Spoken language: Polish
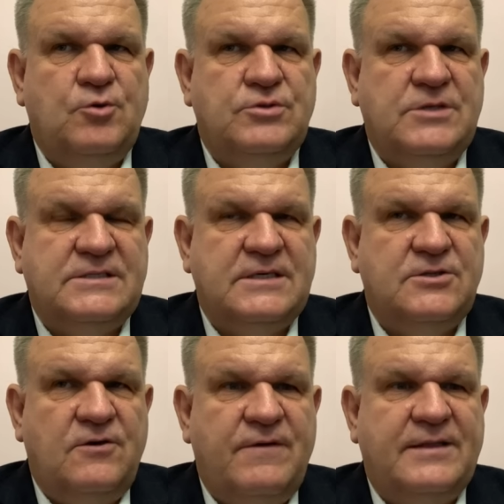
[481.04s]
był
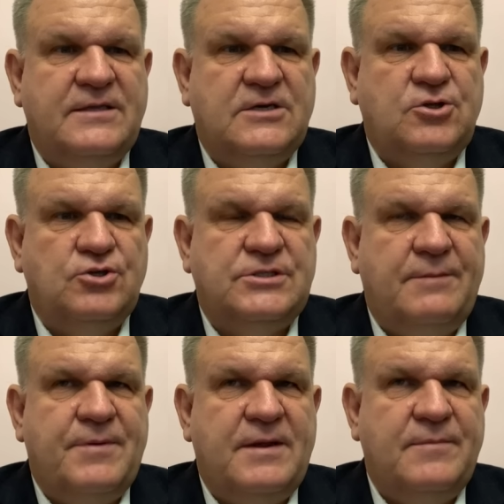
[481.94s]
desygnowany ktoś
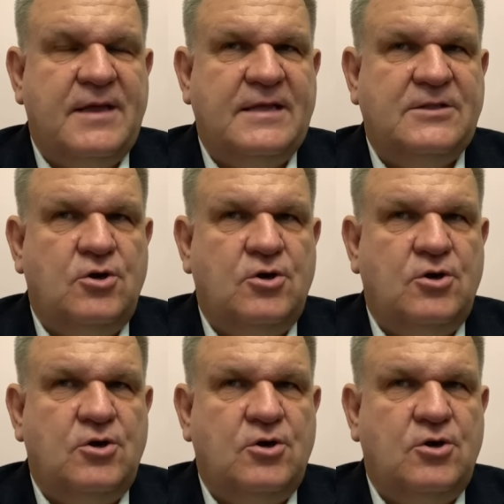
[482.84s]
na premiera,